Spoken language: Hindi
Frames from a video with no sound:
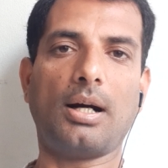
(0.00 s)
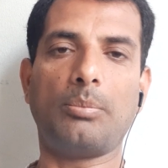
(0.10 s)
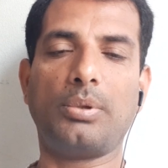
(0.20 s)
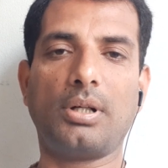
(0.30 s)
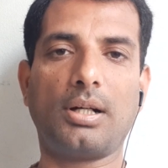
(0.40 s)

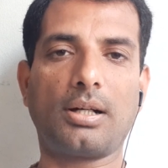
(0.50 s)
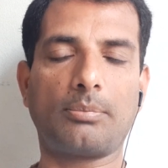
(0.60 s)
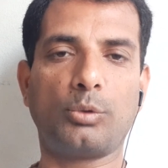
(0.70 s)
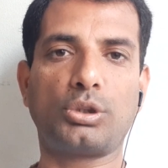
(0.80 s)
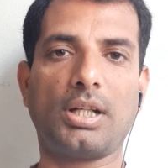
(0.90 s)
अब
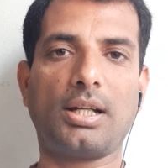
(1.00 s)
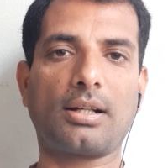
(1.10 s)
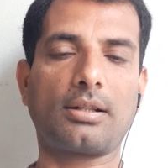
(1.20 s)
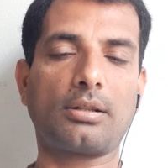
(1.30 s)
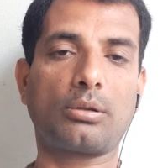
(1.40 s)
मुझे
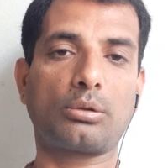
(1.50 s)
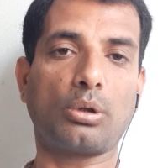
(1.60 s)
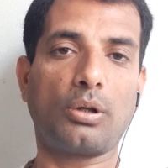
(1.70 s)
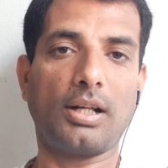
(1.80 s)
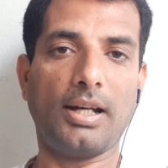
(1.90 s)

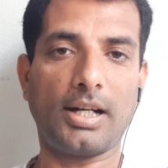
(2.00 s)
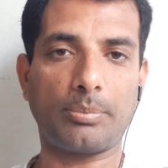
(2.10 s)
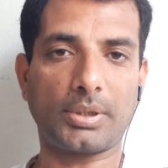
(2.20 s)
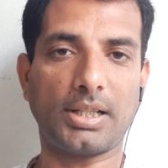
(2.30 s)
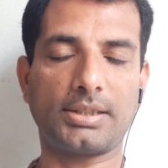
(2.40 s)
थोड़ी लेट
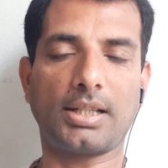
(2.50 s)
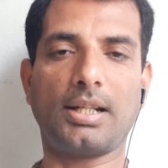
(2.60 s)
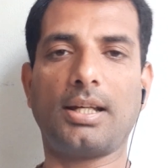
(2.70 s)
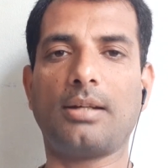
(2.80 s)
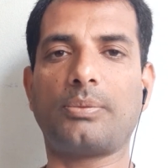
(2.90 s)
पता
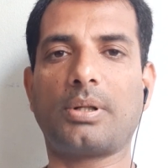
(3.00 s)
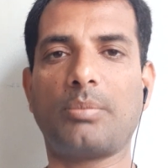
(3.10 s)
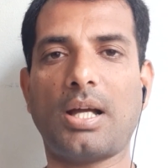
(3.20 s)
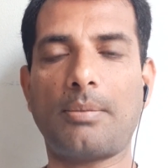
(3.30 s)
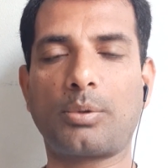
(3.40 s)
चले फिर
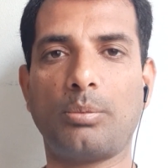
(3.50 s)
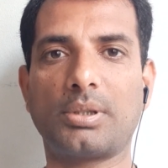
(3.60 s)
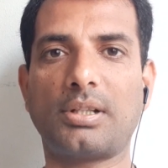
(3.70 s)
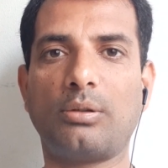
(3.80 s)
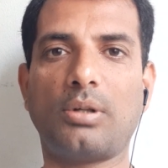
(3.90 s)
मैं आपको
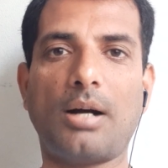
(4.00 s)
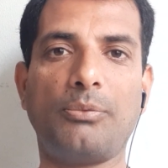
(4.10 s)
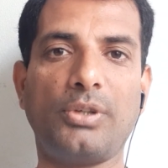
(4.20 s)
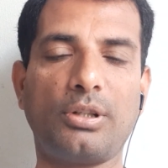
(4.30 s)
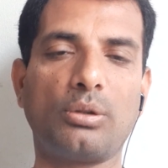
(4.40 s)
बताऊँ आप
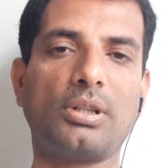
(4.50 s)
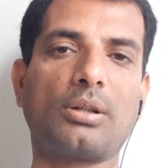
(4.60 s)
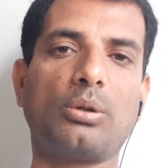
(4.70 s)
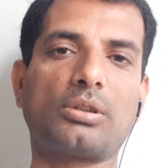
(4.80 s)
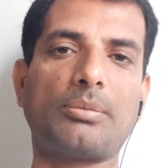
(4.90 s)
वीडियो
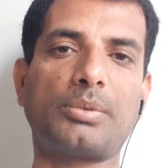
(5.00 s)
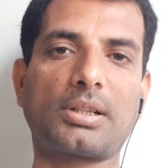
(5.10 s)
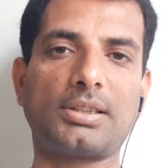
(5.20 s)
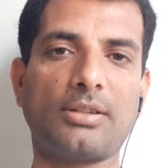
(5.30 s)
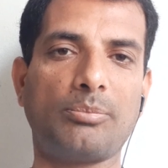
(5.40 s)
देखो तब
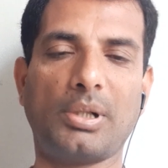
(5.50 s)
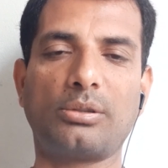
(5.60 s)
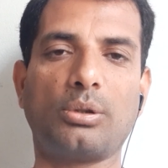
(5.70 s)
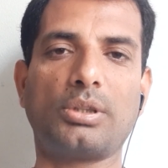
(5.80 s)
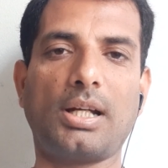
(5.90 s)
तक से बंद
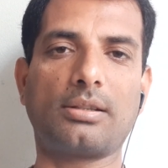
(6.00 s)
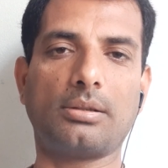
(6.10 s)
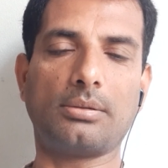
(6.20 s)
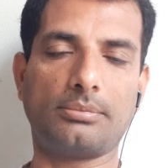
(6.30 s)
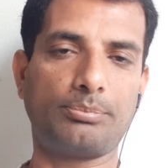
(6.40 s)
हो जाए तो
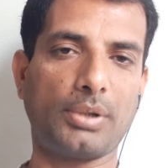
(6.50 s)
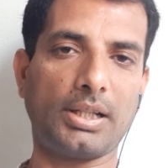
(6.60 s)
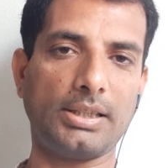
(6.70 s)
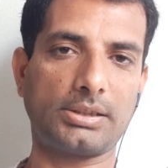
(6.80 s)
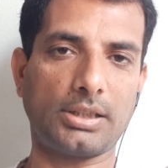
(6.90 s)

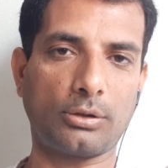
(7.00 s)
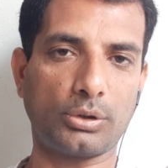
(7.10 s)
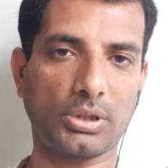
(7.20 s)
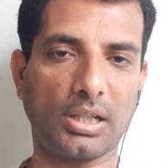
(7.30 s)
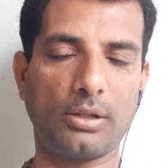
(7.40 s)
प्लीज़ चीखो
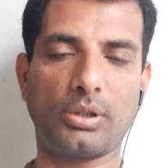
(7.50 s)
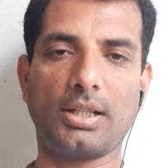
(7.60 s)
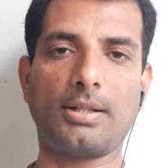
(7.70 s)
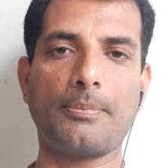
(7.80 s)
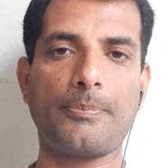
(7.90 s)
चलाओ
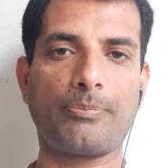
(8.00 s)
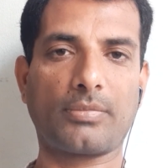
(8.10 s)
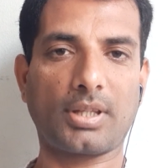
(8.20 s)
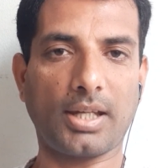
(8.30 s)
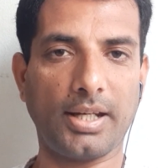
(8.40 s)
नहीं
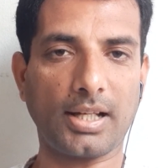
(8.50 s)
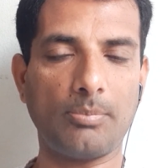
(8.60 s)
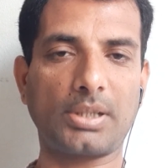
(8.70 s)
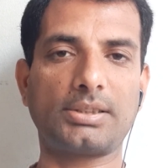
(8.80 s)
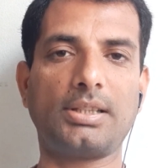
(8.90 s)
कहने का
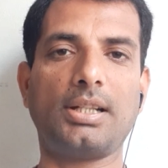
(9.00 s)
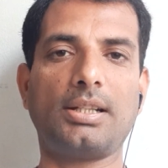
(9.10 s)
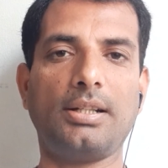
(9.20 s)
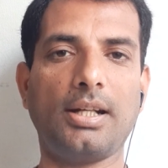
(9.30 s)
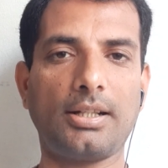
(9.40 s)
मकसद
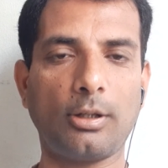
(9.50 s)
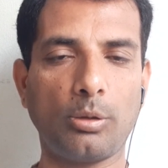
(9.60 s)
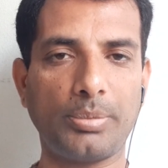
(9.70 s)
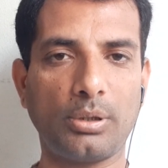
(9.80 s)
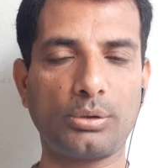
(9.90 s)
है डेटें
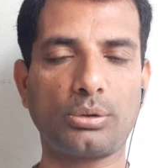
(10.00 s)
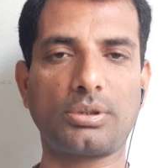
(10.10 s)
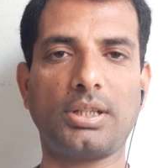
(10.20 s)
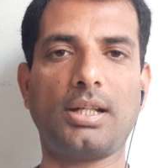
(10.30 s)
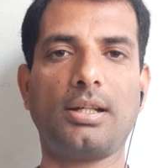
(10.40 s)
ओपन हो
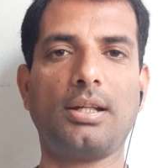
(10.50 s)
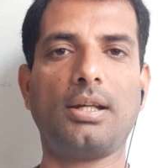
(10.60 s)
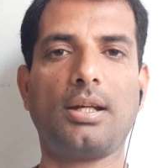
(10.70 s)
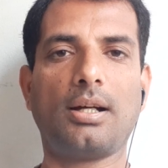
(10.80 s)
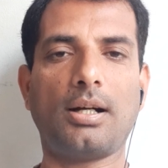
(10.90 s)
चुकी हैं
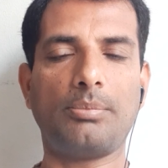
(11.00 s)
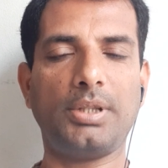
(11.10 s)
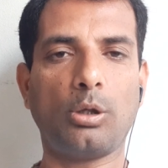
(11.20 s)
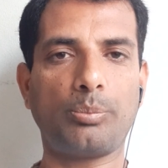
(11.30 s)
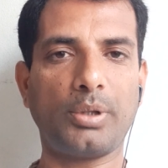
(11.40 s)
अब
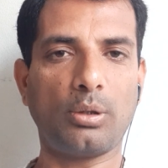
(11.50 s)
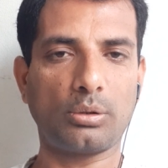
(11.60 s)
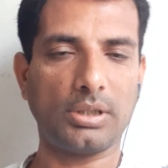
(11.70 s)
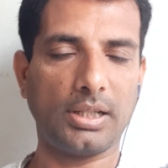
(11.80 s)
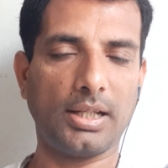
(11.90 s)
ये ओपन
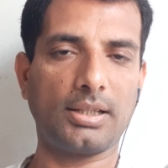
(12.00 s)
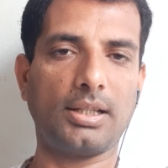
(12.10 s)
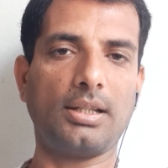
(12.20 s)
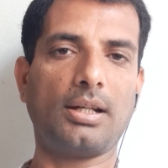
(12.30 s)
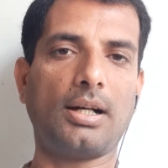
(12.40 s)
होती
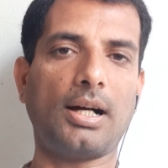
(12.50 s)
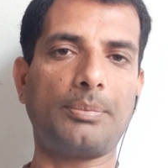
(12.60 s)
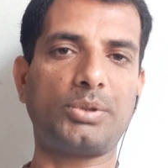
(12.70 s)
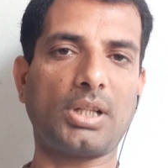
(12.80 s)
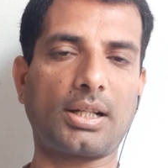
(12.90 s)
रहेंगी
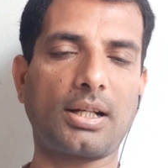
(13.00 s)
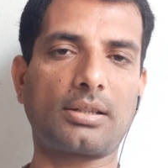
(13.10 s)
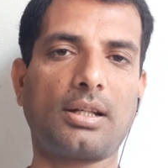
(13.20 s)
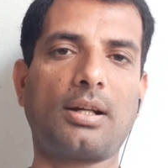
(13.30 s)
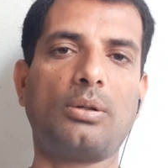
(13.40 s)
आप चेक
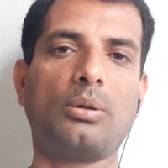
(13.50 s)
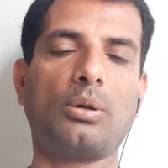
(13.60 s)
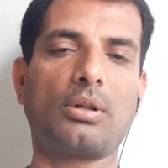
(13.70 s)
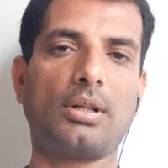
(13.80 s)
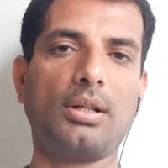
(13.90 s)
करते रहो
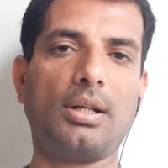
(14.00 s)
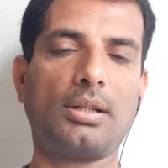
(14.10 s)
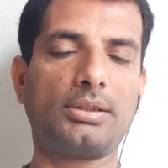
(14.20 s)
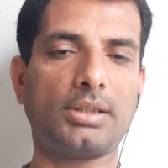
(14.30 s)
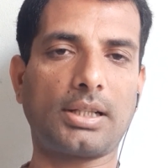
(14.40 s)
और
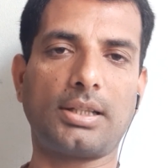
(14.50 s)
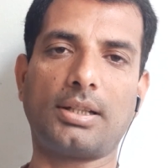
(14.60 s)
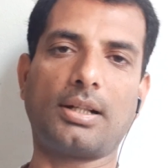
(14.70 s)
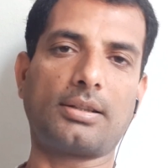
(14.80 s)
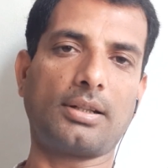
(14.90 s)
चेक ही
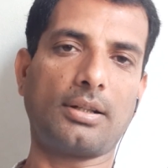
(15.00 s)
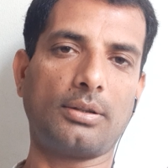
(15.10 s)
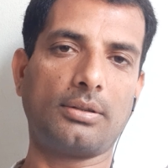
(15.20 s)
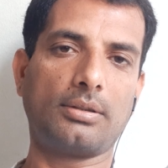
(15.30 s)
करते रहो